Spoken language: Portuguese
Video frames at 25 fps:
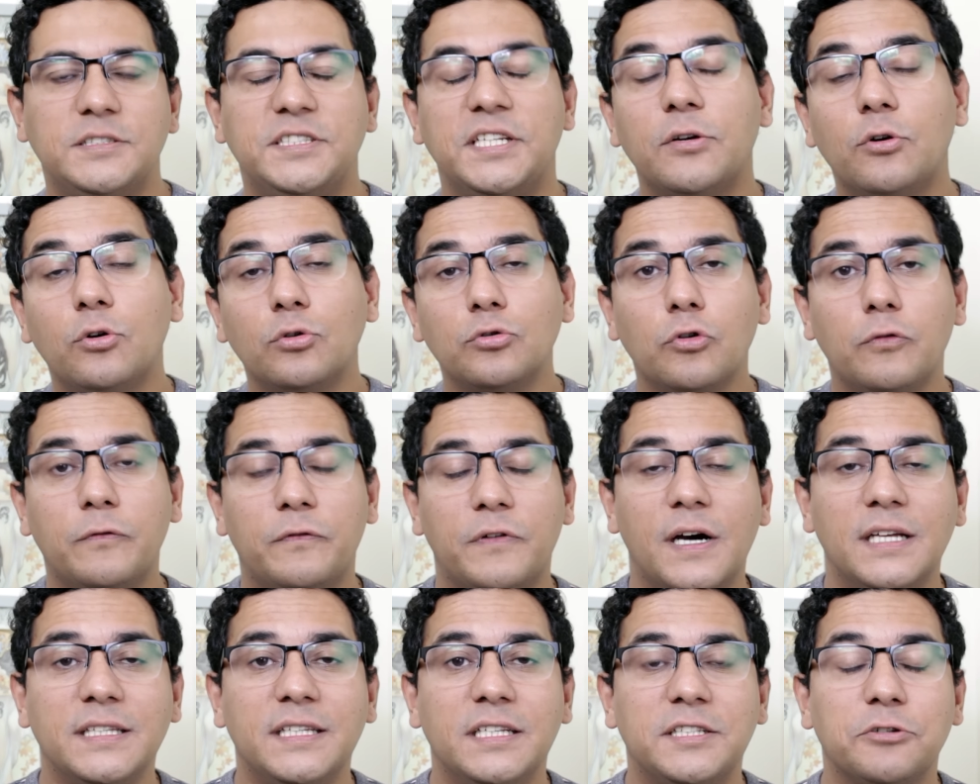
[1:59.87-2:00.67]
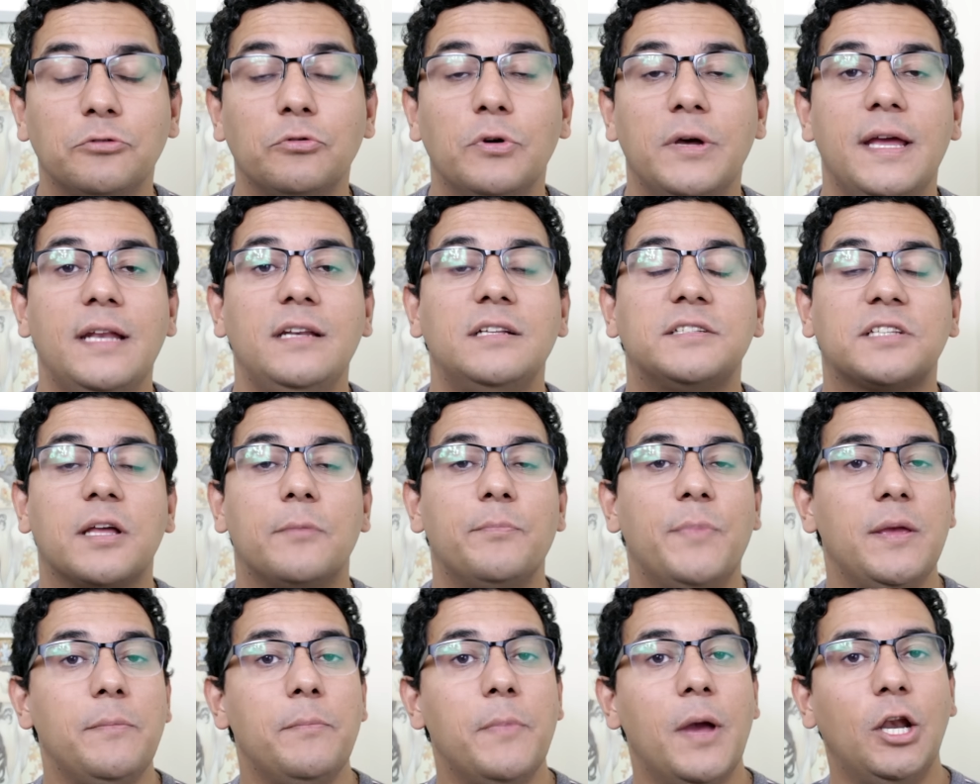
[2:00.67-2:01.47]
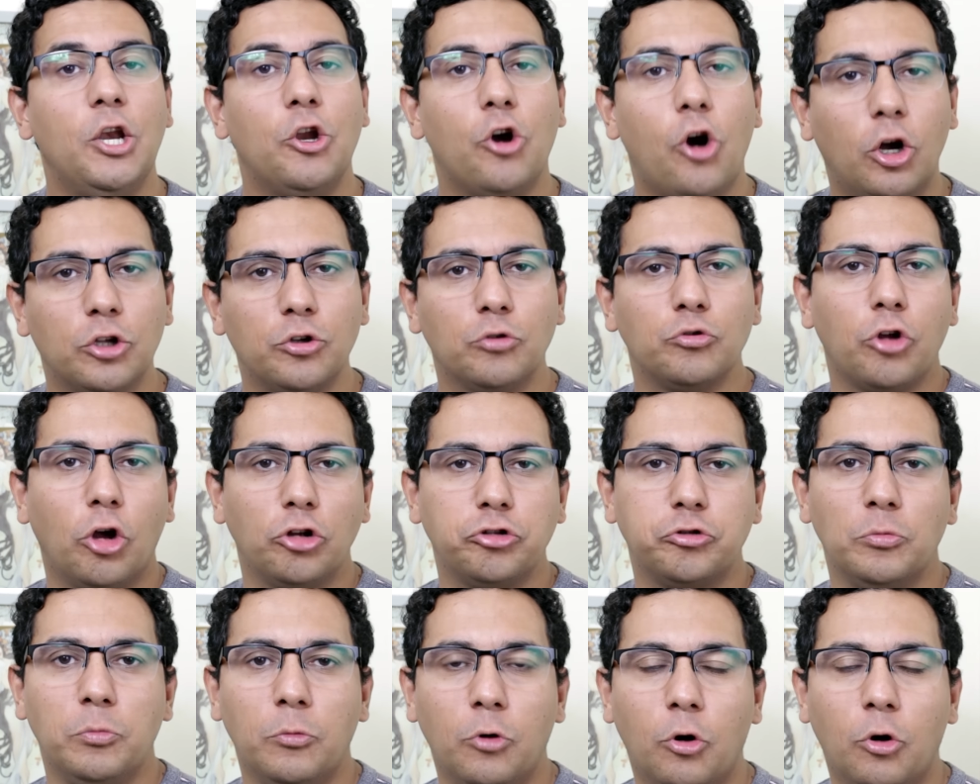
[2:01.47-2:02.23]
Segundo o Wanderson, eles também melhoram o nosso